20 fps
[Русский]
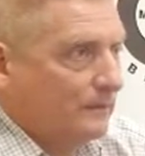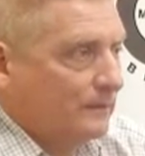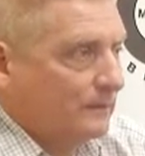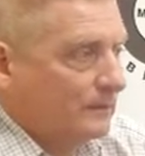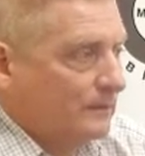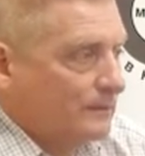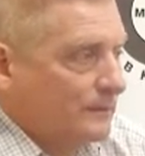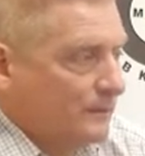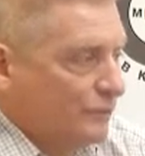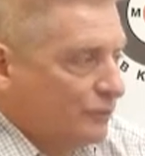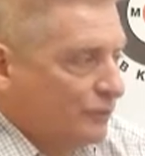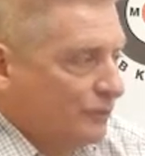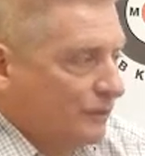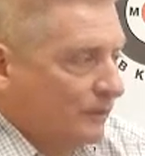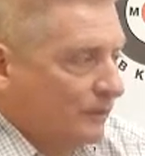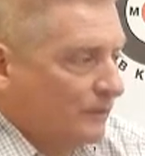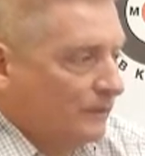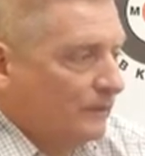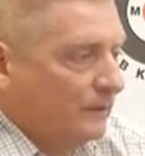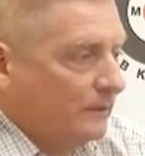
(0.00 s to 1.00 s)
Э, слушайте,
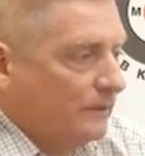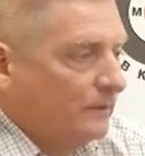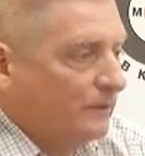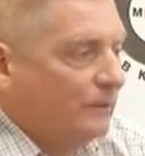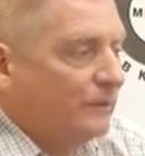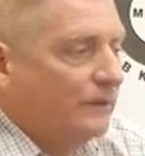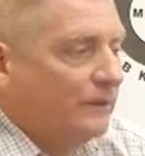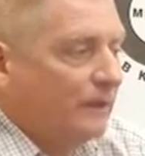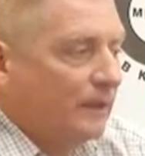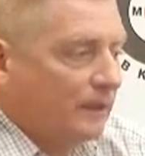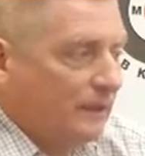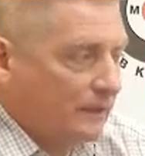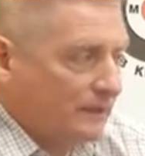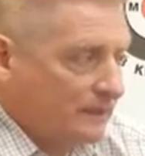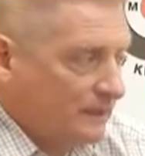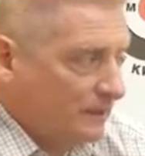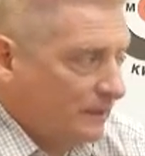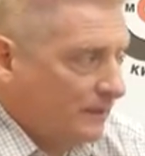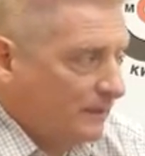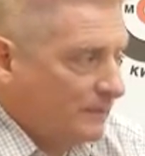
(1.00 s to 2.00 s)
я, не говорю, что все я
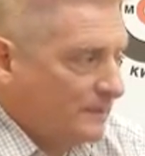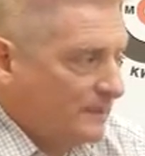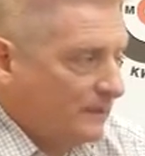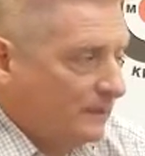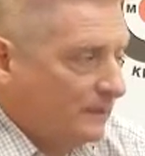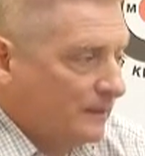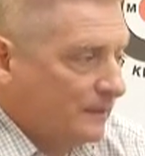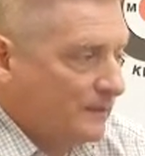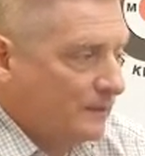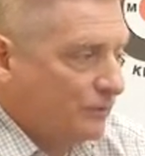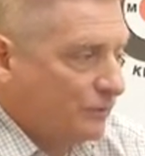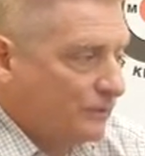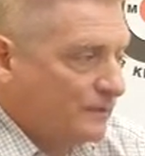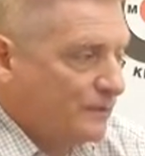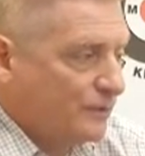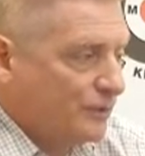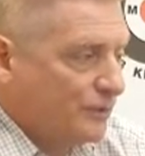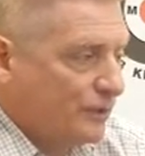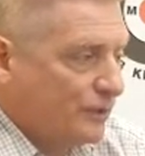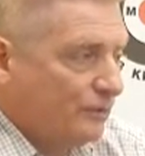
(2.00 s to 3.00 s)
с этим да. согласен, но, к
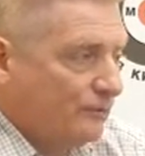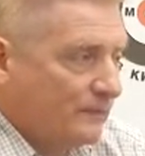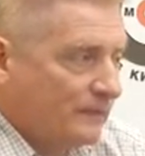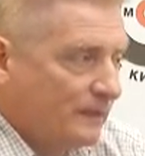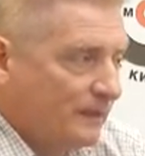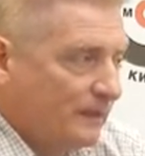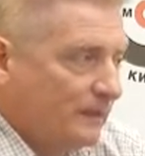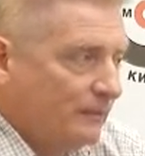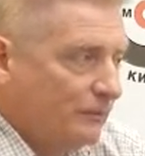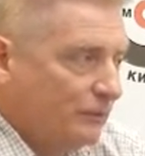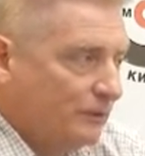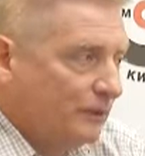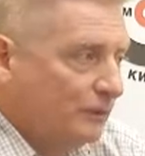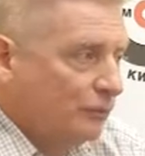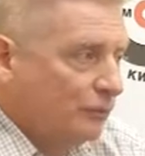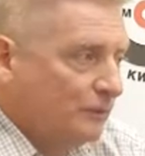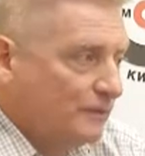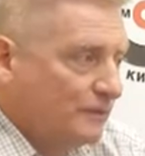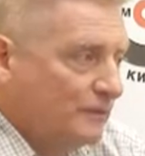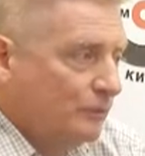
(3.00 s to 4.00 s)
сожалению, вы знаете, вот
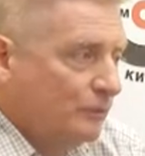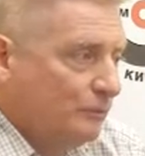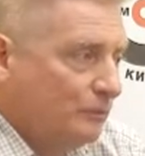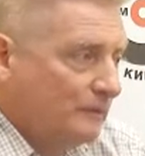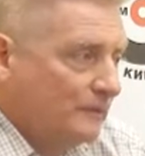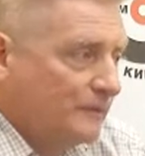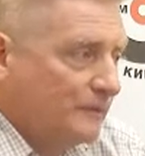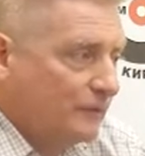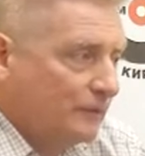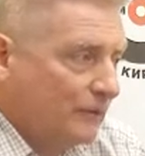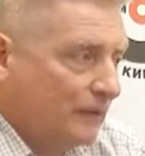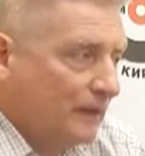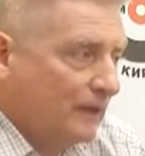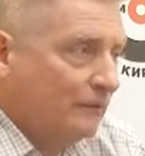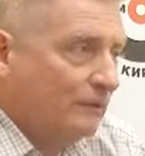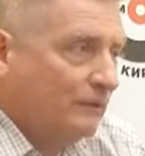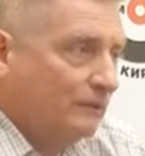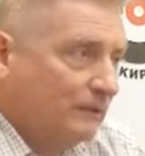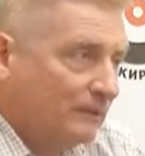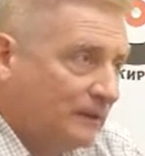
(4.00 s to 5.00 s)
никто не задумался, а
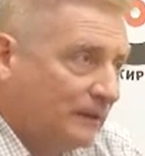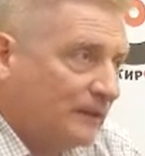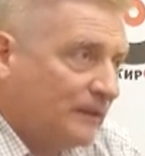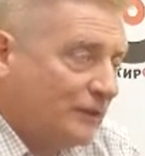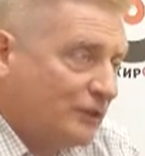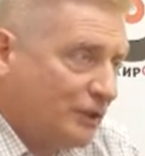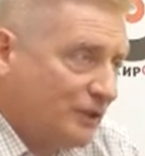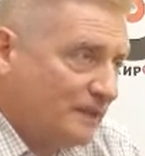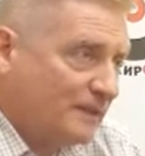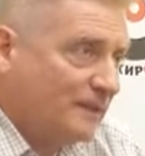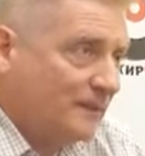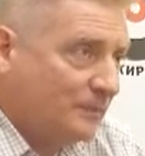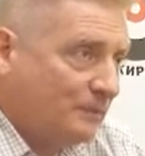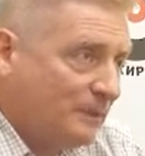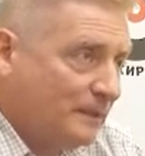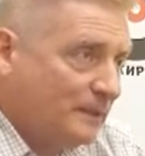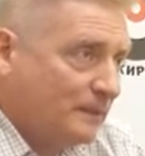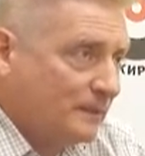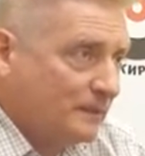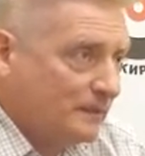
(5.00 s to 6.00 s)
вот когда частный
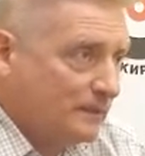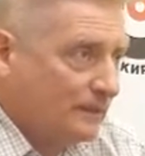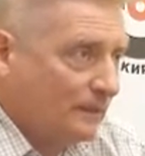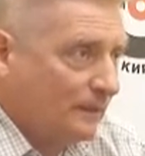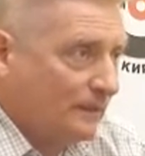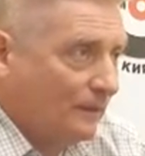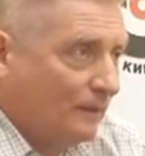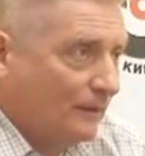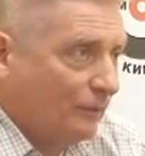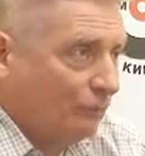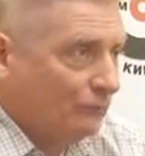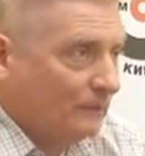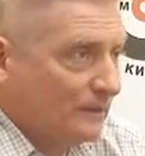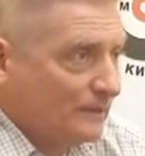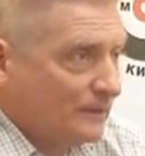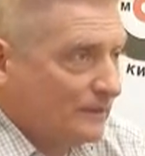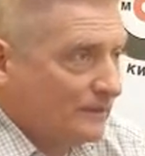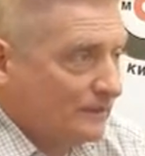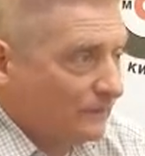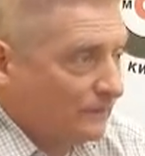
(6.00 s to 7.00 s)
бизнес, у
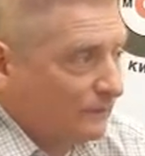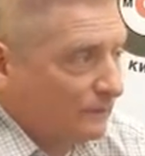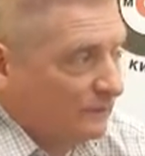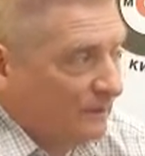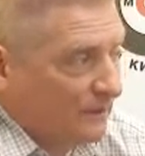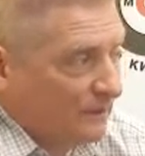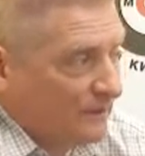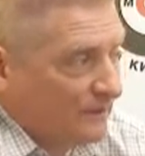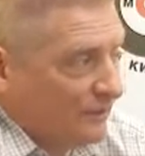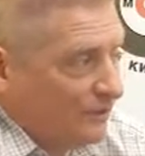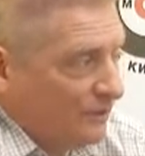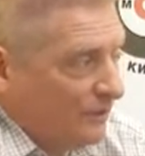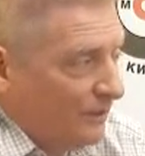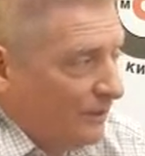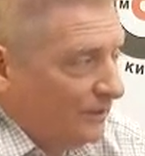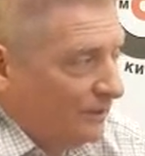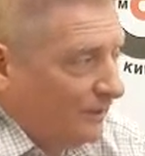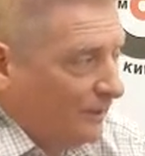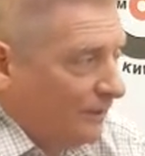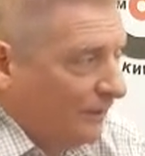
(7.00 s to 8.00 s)
нас, вот я знаю
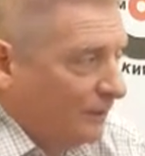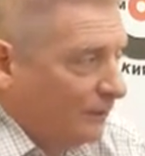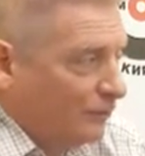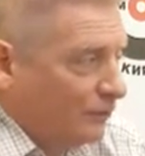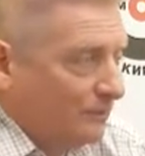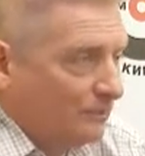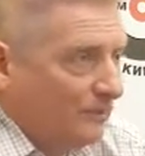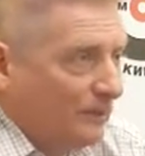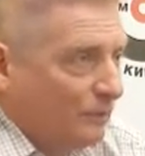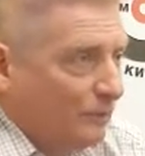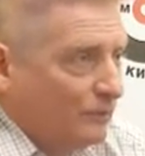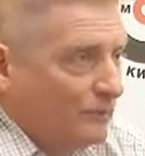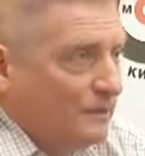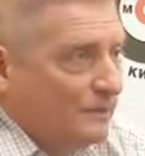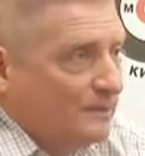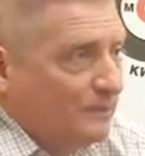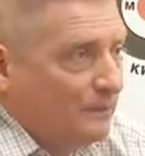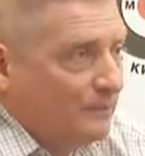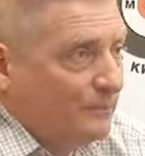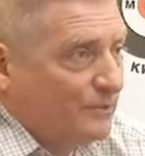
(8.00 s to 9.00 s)
директора, которым далеко за
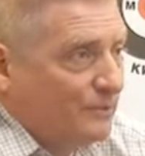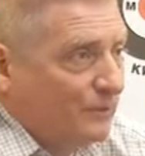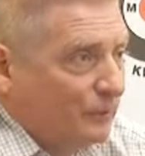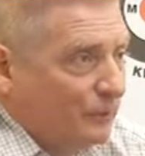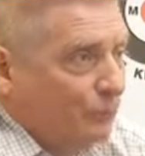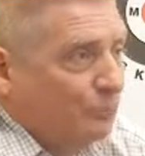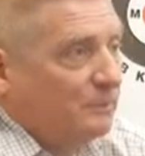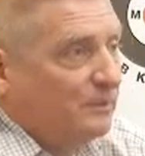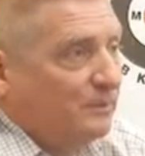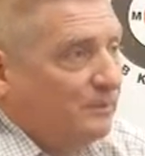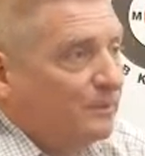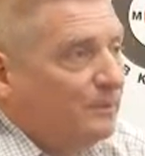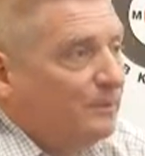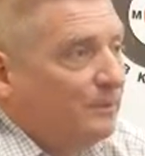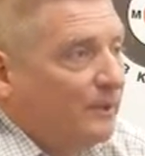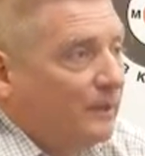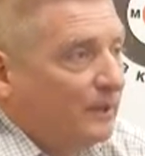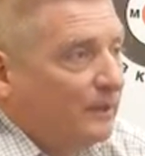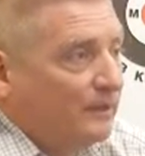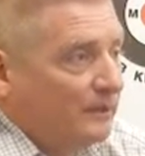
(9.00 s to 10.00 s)
70 крупных
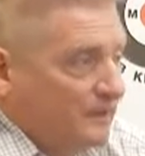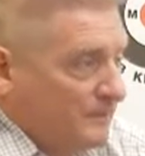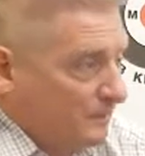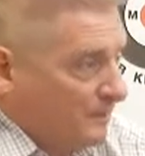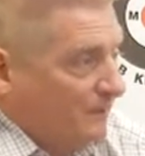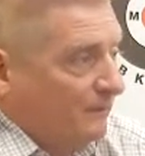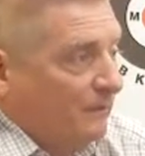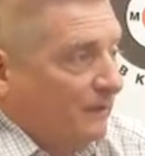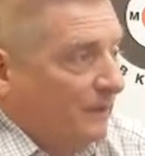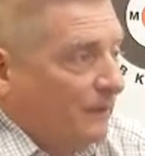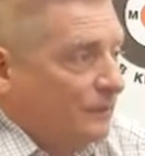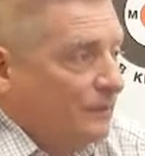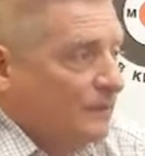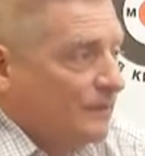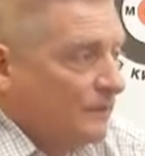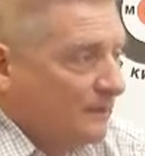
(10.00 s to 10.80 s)
предприятий исправляются.